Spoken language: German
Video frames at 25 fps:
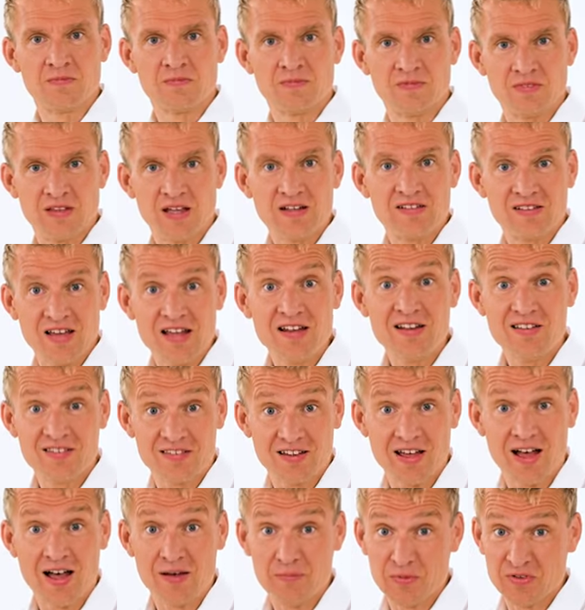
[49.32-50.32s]
Der
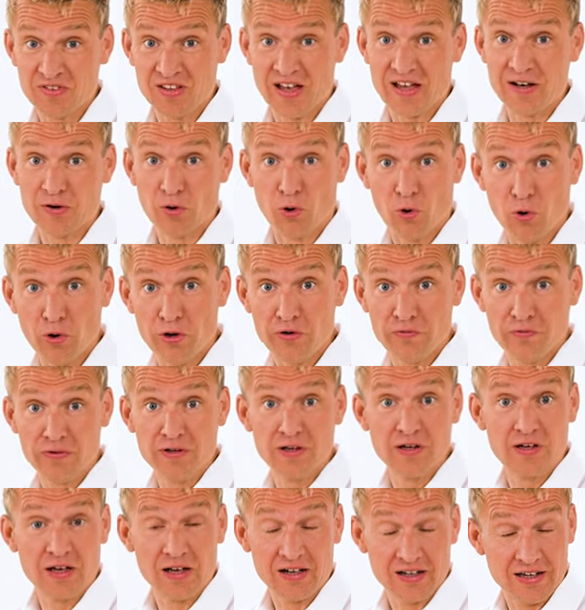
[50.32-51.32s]
Tennisarm ist eine
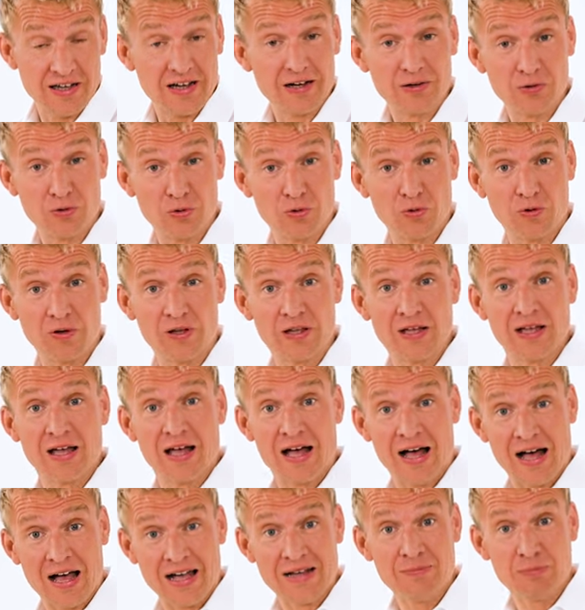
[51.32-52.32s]
häufige Erkrankung.
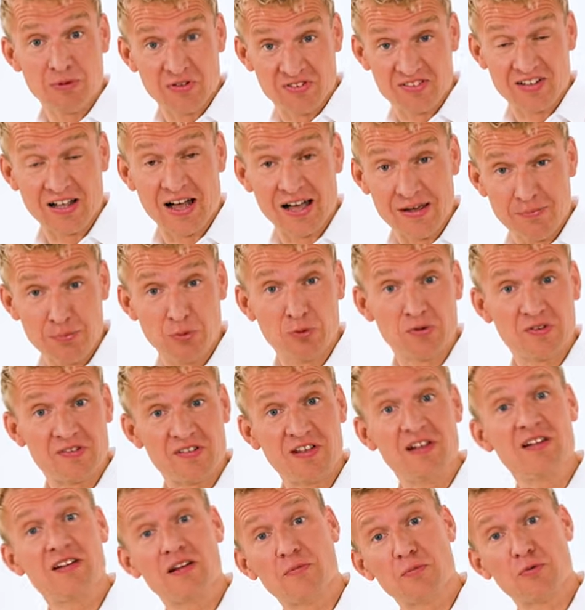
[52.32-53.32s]
Ein bis drei
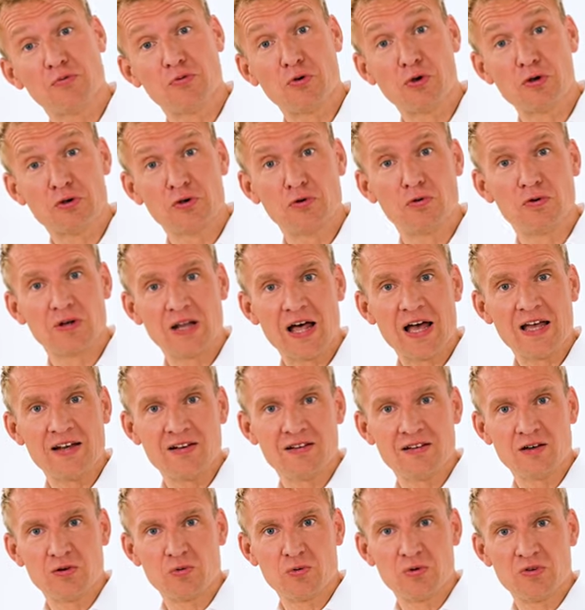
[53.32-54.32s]
Prozent der Bevölkerung leiden
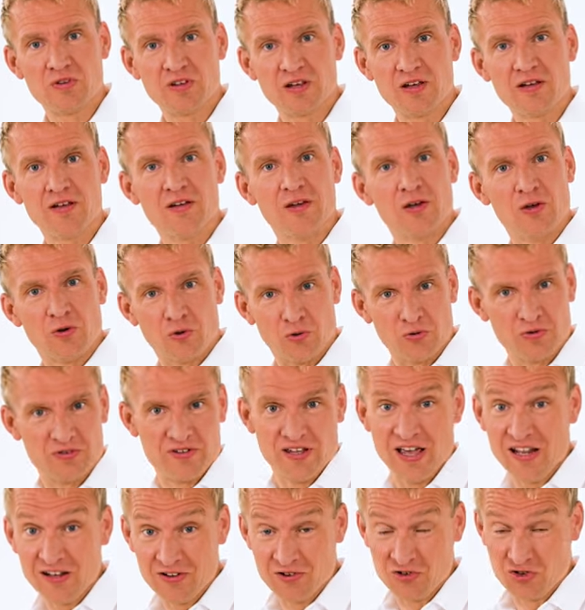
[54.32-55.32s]
darunter und
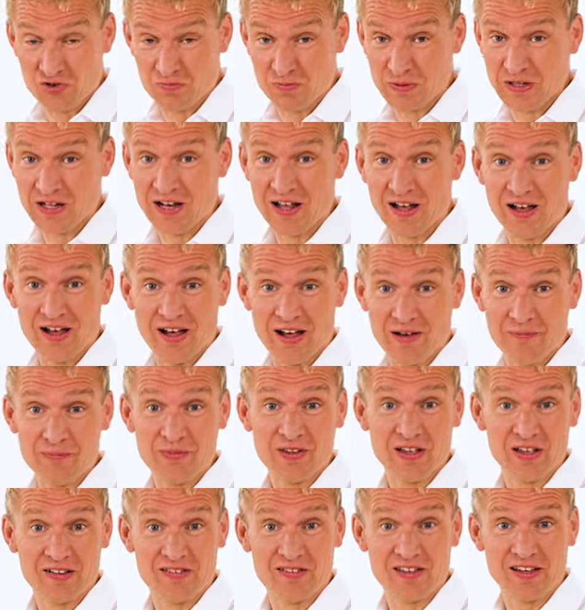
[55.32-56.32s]
Tennisspieler haben
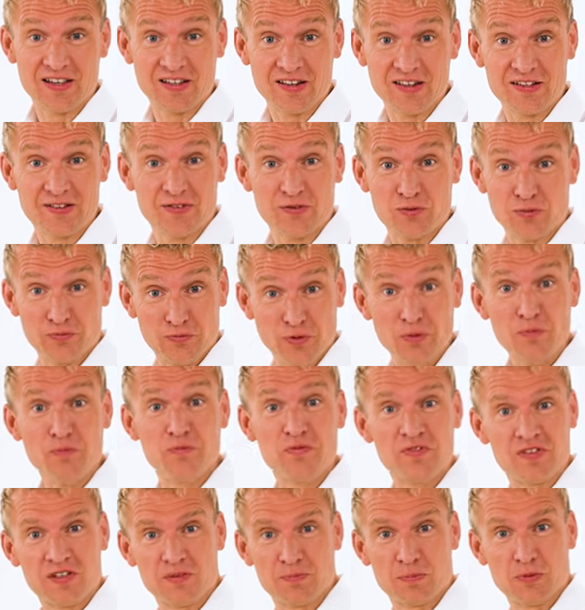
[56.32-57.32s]
tatsächlich zu
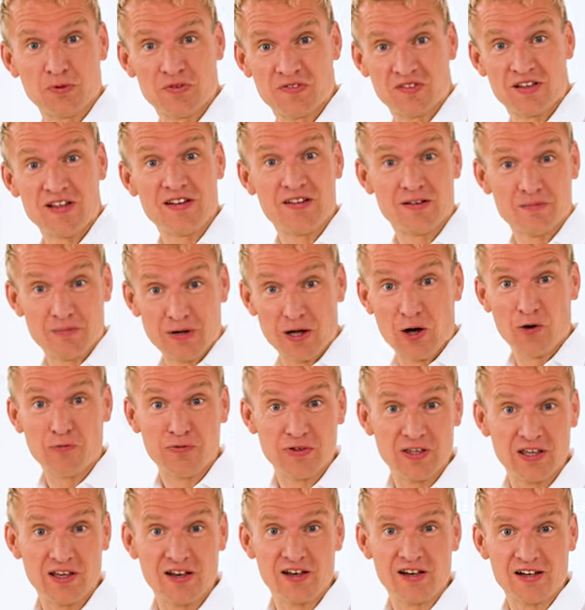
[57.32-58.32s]
50 Prozent im
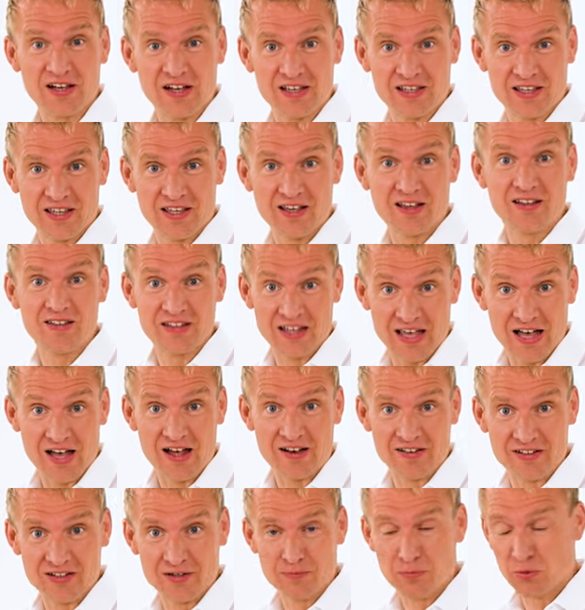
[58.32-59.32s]
Laufe ihrer Karriere
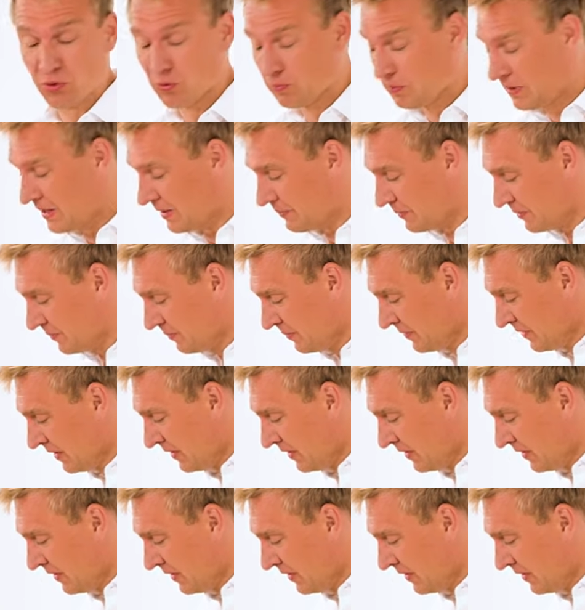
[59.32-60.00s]
derartige Probleme.